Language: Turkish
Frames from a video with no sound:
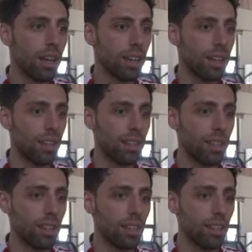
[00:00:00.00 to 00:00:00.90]
Ee,
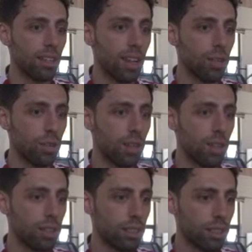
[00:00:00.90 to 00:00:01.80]
daha sonra
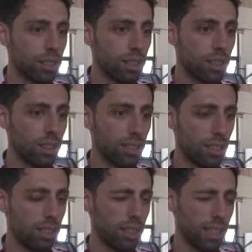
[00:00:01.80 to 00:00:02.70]
yaklaşık
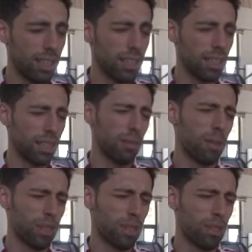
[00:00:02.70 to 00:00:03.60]
8 yaşında
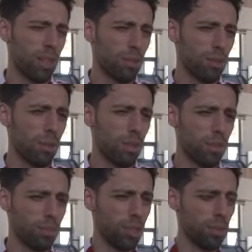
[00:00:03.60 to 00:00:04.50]
başladıktan sonra
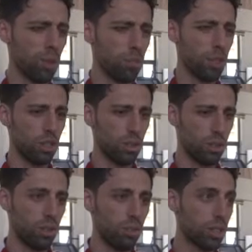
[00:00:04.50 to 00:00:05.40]
bir 4-5 yıl
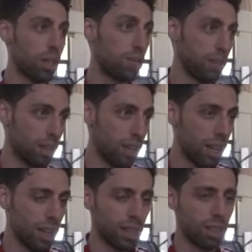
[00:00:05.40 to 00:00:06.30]
sonra bacağımı
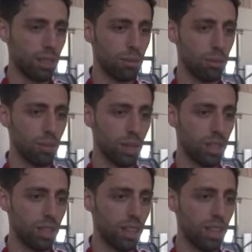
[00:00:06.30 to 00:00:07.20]
kırdım bu
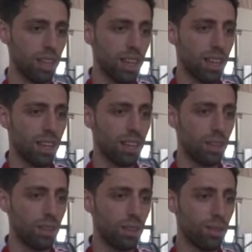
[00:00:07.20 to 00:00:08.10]
branşta. Ee,
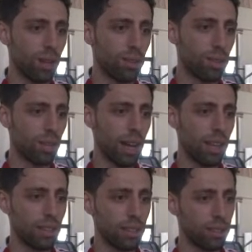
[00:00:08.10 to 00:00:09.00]
ondan sonra
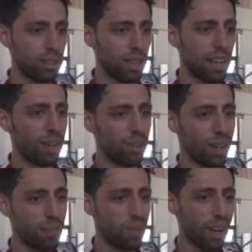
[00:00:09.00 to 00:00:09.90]
yani genel
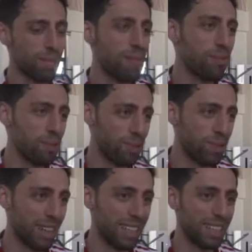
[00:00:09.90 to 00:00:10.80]
olarak bırakmam
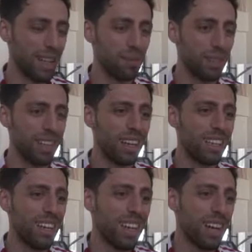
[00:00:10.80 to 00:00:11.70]
yönündeydi tepkiler.
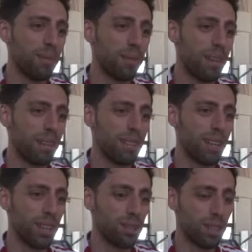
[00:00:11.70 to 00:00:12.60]
Ama ben
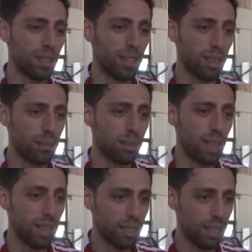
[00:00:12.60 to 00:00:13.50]
daha sonradan tabii
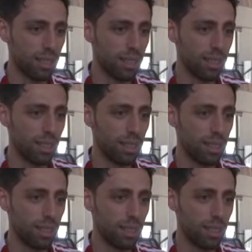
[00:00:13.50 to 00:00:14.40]
tekrar
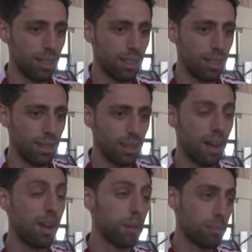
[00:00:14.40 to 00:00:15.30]
e,
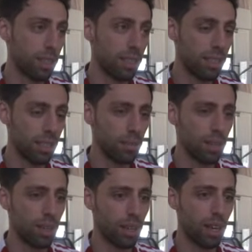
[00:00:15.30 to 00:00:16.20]
devam etmek
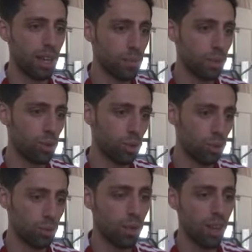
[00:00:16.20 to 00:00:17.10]
istediğimi ailemle
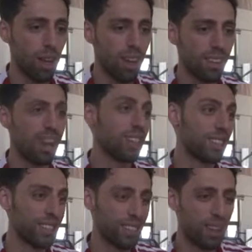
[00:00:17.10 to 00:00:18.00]
görüşüp
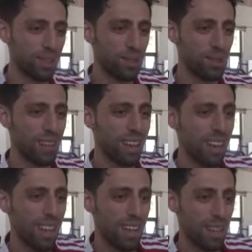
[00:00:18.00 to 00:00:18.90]
tartıştıktan sonra
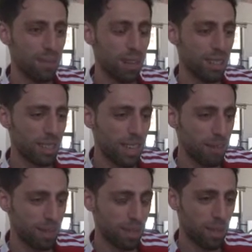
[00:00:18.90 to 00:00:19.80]
e, branşa
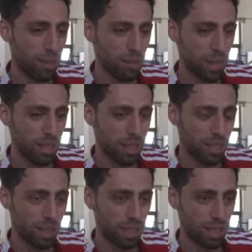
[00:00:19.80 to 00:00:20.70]
devam ettim ve bu branşta
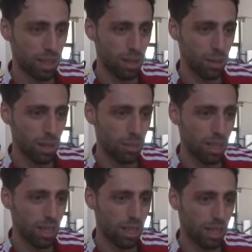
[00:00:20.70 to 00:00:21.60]
da işte
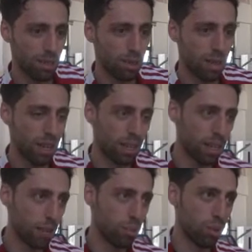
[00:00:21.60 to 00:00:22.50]
ülkemize ilk Continental
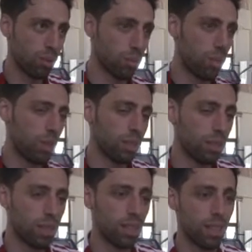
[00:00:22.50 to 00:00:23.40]
Cup
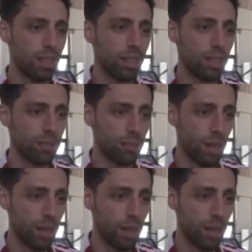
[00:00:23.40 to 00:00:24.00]
puanı kazandırdım.